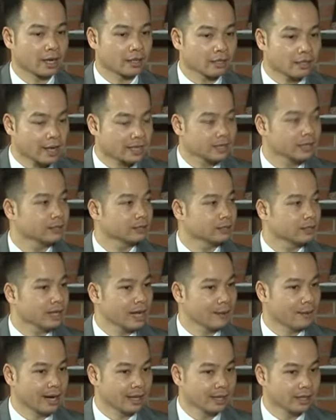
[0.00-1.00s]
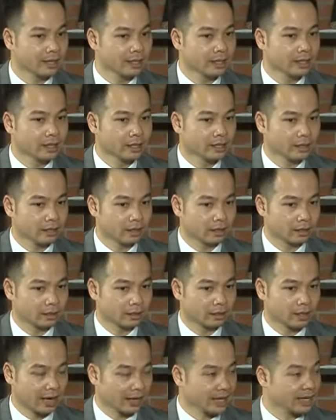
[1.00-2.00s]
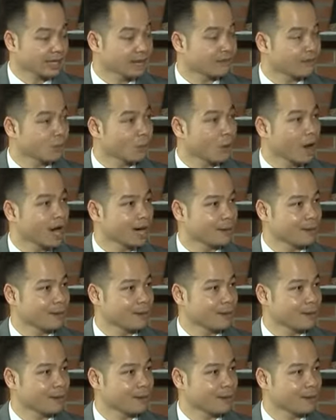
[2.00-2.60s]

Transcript: các nước khác trên thế giới, để bạn ấy khẳng định cái văn hóa,